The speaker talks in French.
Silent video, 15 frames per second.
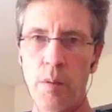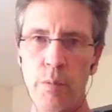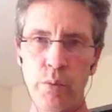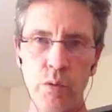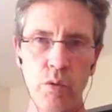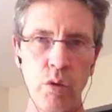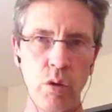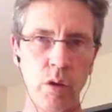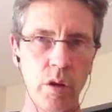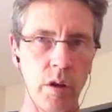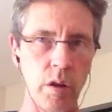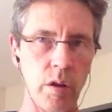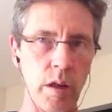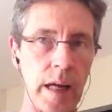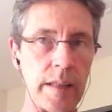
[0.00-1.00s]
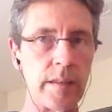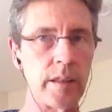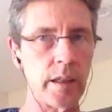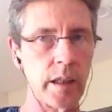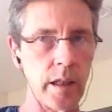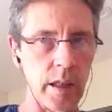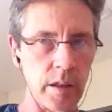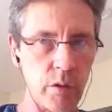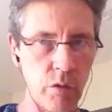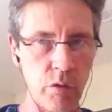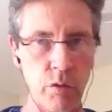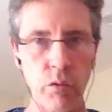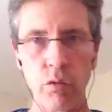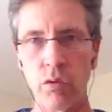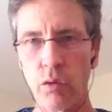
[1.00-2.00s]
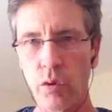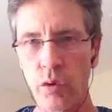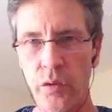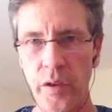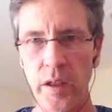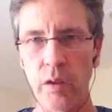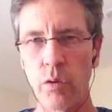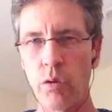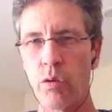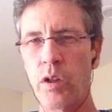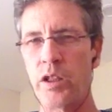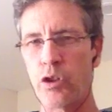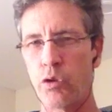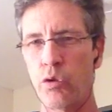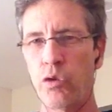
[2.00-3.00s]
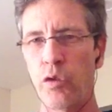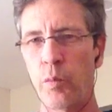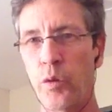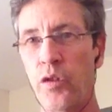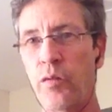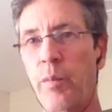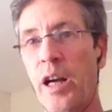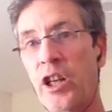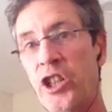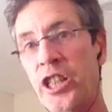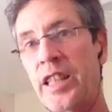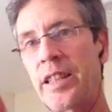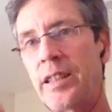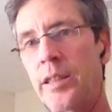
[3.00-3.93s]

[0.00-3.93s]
pour euh, attirer l'attention sur le fait que les choses peuvent marcher